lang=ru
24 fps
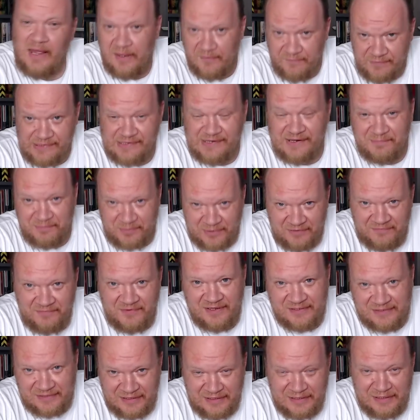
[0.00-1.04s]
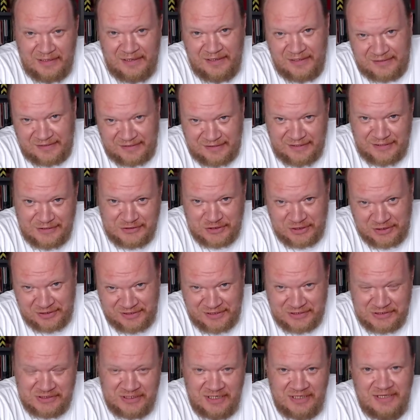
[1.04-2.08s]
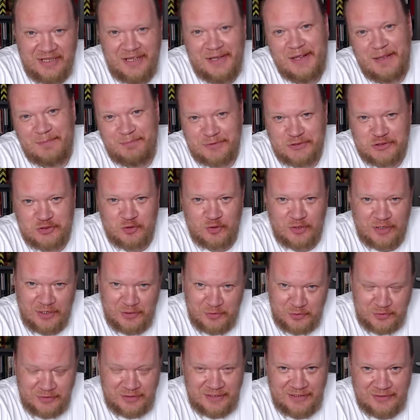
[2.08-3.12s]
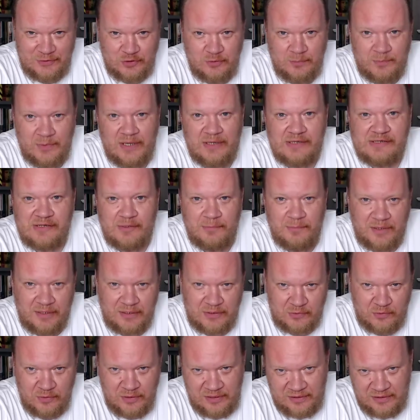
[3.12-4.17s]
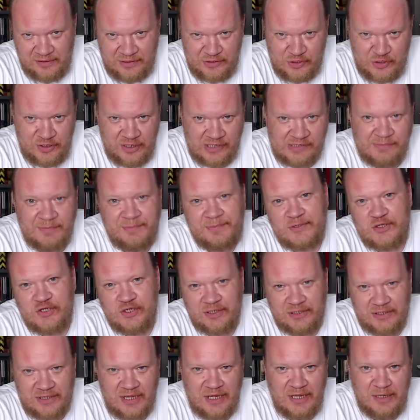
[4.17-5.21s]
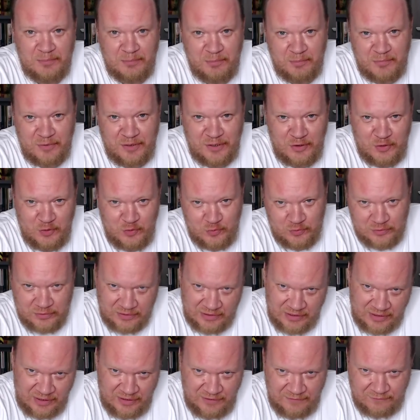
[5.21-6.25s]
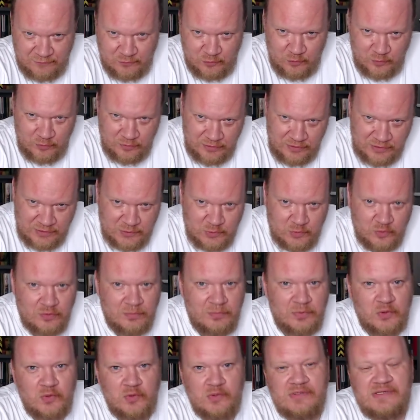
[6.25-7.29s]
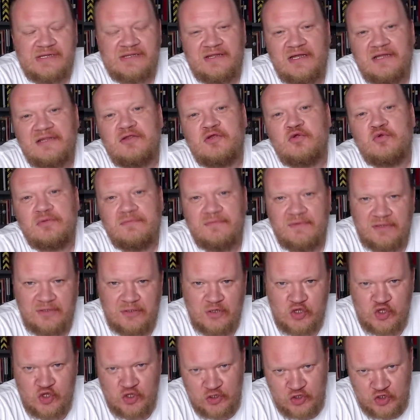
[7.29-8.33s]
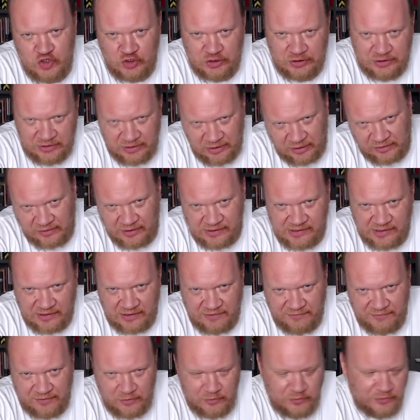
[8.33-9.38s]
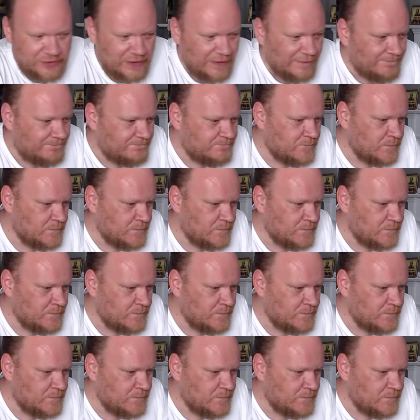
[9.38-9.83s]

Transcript: Всем привет, я Олег Кашин. Каждый день я пишу колонки и думаю о судьбах Родины. И сейчас мы прочитаем мою наивную и добрую статью 2014 года.